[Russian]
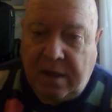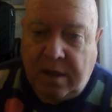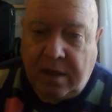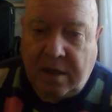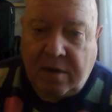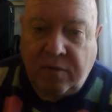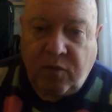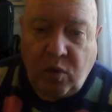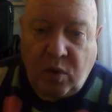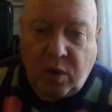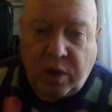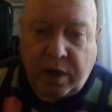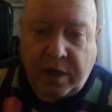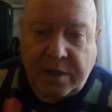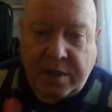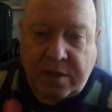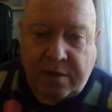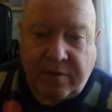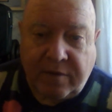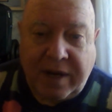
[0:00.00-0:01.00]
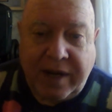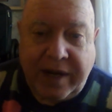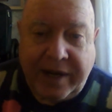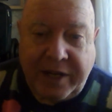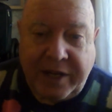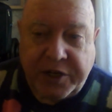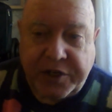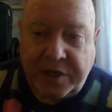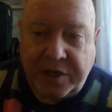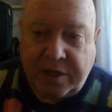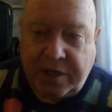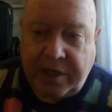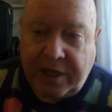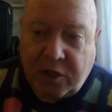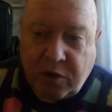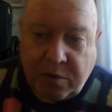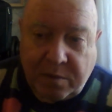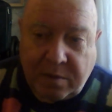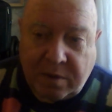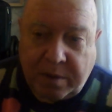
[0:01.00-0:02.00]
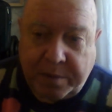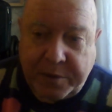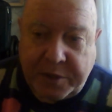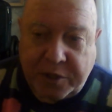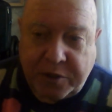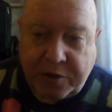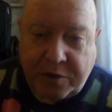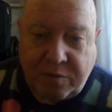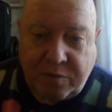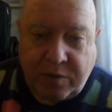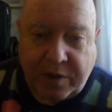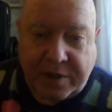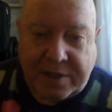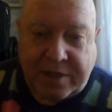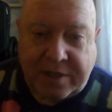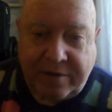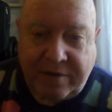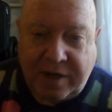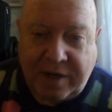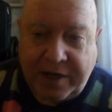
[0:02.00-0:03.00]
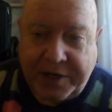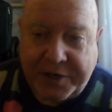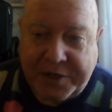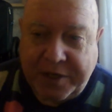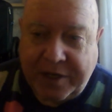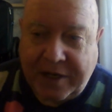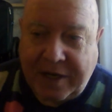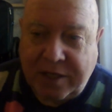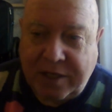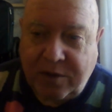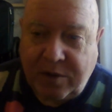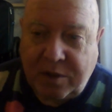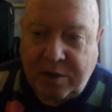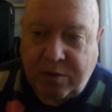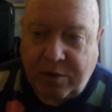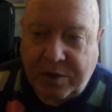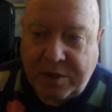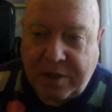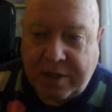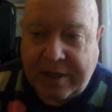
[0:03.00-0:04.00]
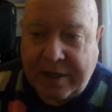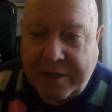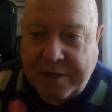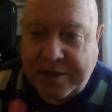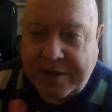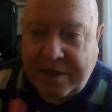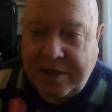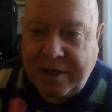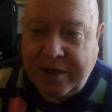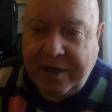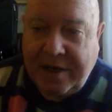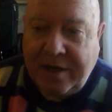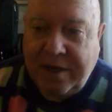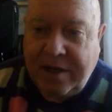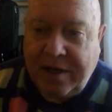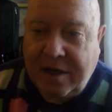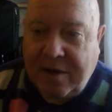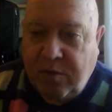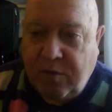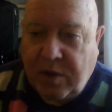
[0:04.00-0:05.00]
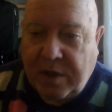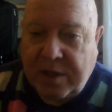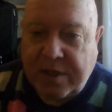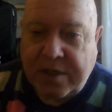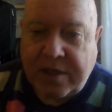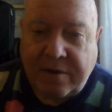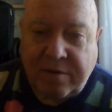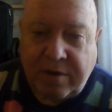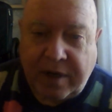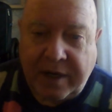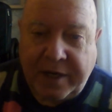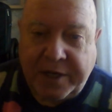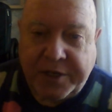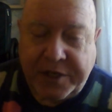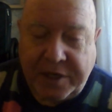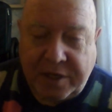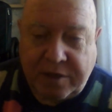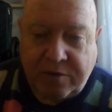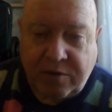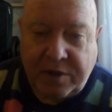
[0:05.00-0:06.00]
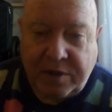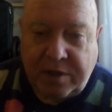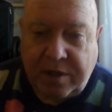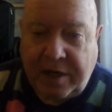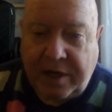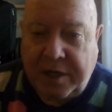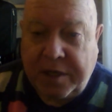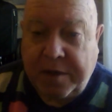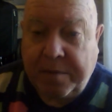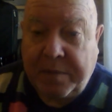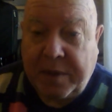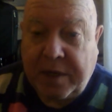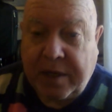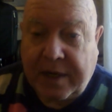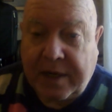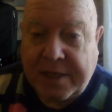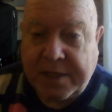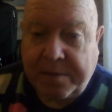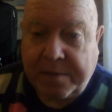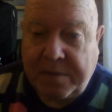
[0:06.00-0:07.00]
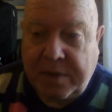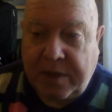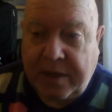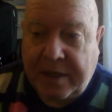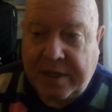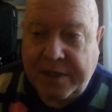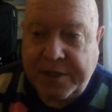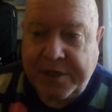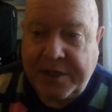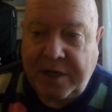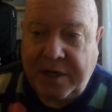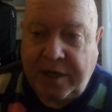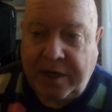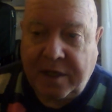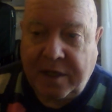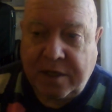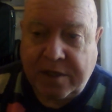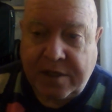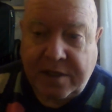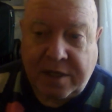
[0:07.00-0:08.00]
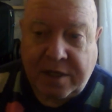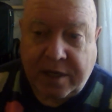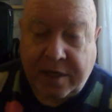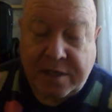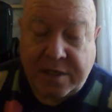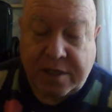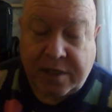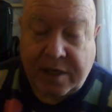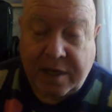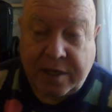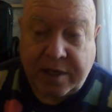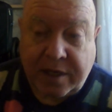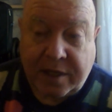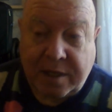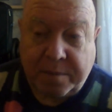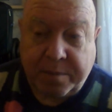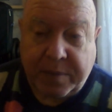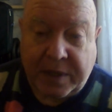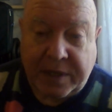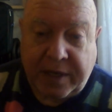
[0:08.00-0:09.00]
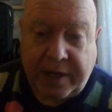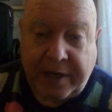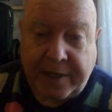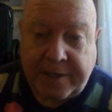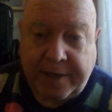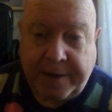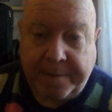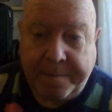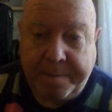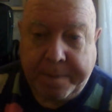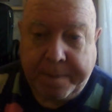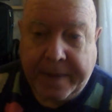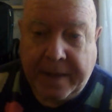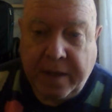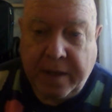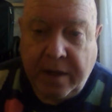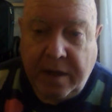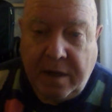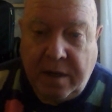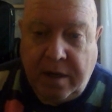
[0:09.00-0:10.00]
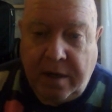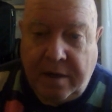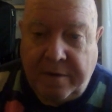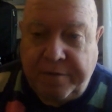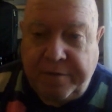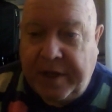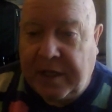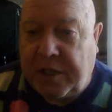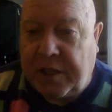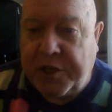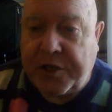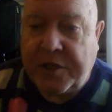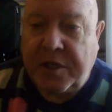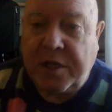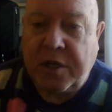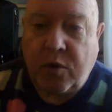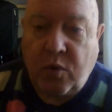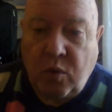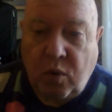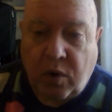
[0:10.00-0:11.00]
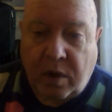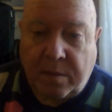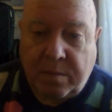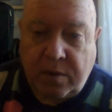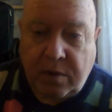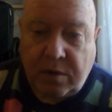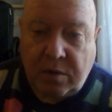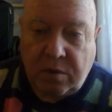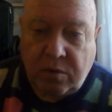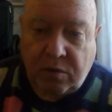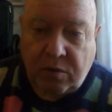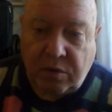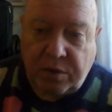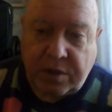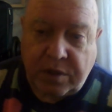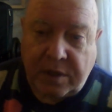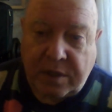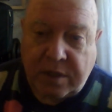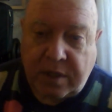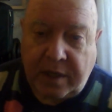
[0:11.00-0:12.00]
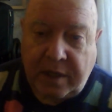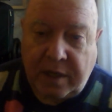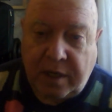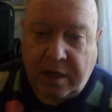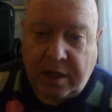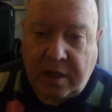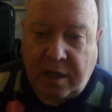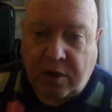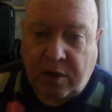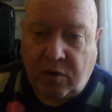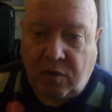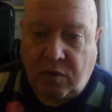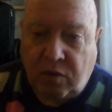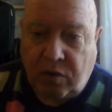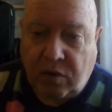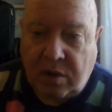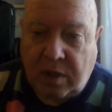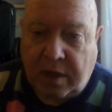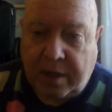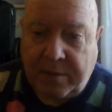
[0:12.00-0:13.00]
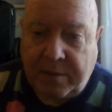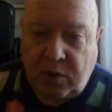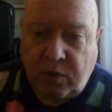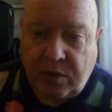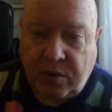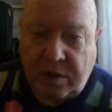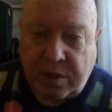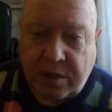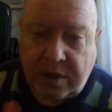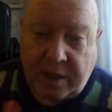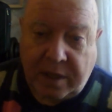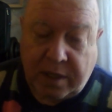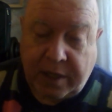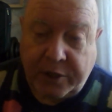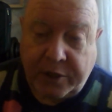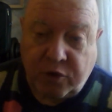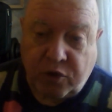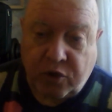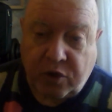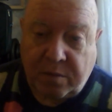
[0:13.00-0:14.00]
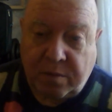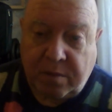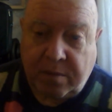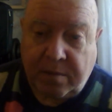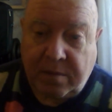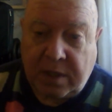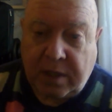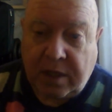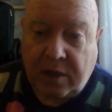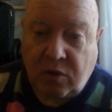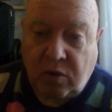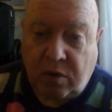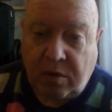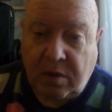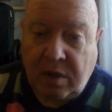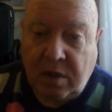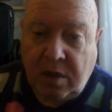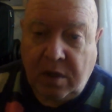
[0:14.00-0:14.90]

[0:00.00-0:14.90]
Хворост, валежник. Я думал вообще, что хворост и валежник одно и то же. Оказывается, хворост и валежник вот этим приказом мне разделилось, так сказать, это понятие. Веточный корм. Ну, то есть, если я корову кормлю, если я хочу, чтобы молоко